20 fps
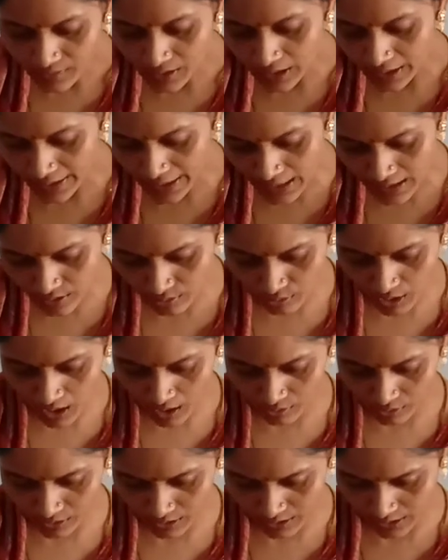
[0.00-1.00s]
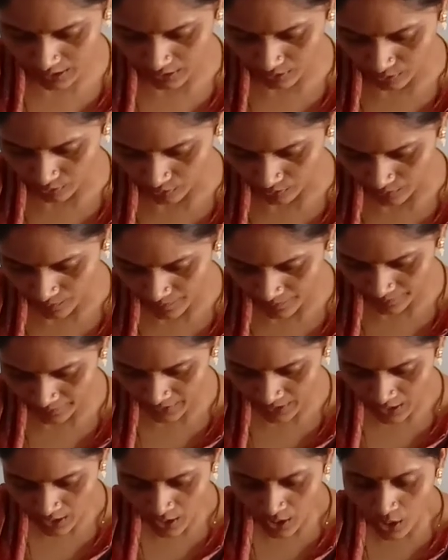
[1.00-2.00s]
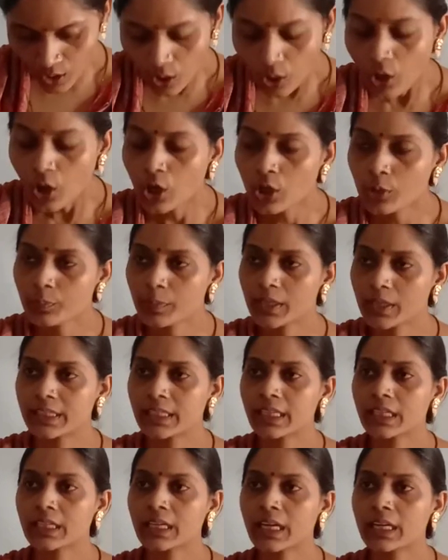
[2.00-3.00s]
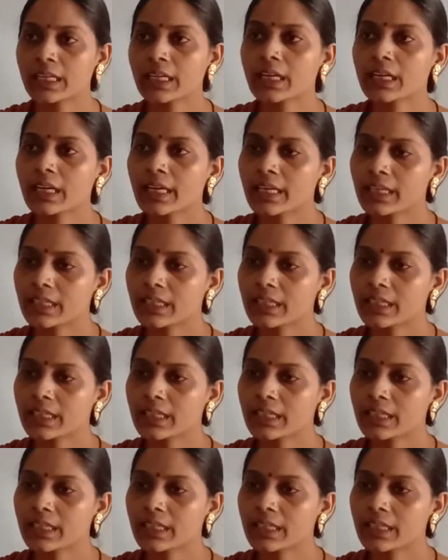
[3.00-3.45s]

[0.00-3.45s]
या सुनाओ किसी को और प्रत्येक घटना का एक